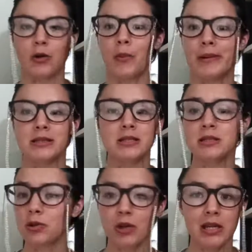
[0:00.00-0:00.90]

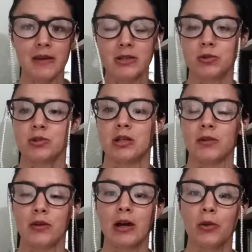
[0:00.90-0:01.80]
comparecencia tú ya llevas tu
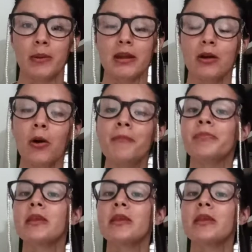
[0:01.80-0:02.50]
certificado médico